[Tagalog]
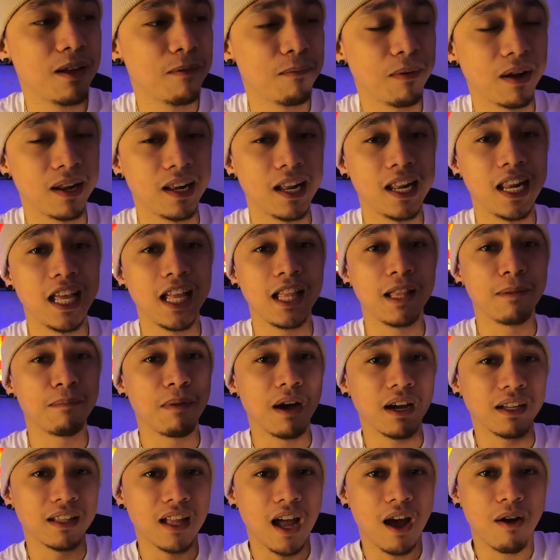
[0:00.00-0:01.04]
magli-lean
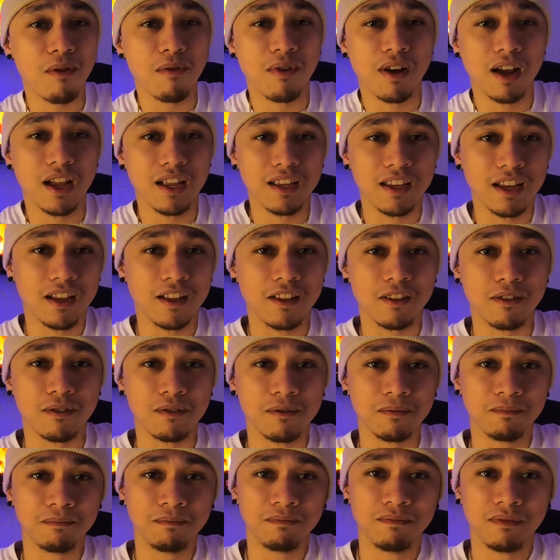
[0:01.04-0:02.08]
back na akong ganyan no
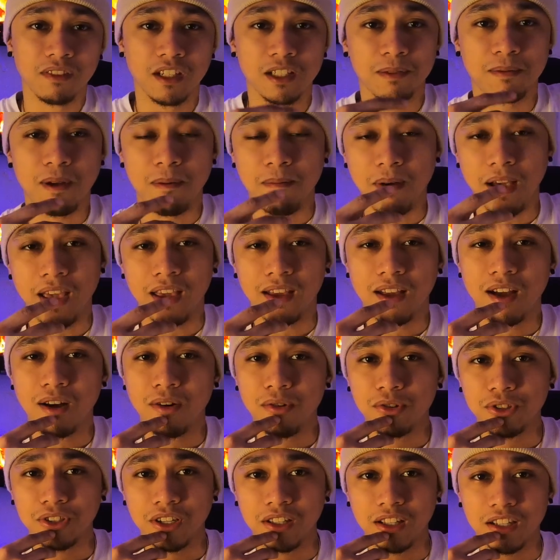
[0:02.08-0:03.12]
tapos papakinggan
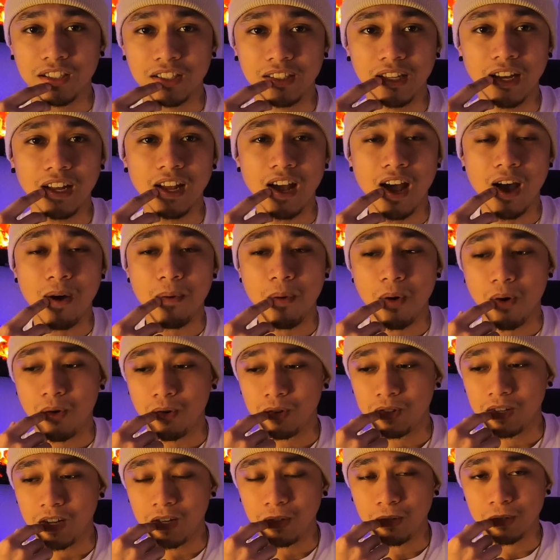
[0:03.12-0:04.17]
ko siya tapos nakahawa ko
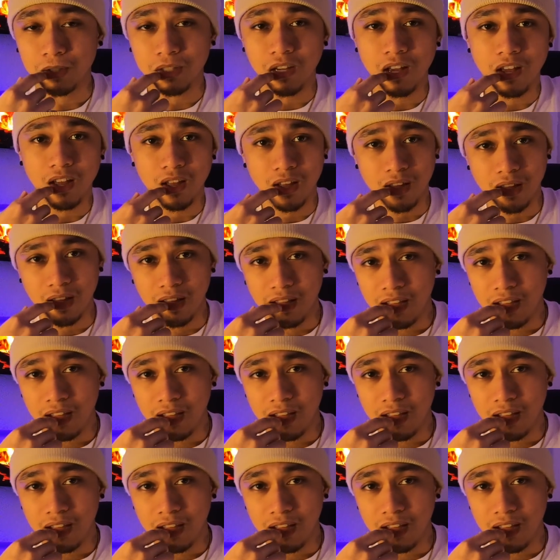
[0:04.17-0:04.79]
dito sa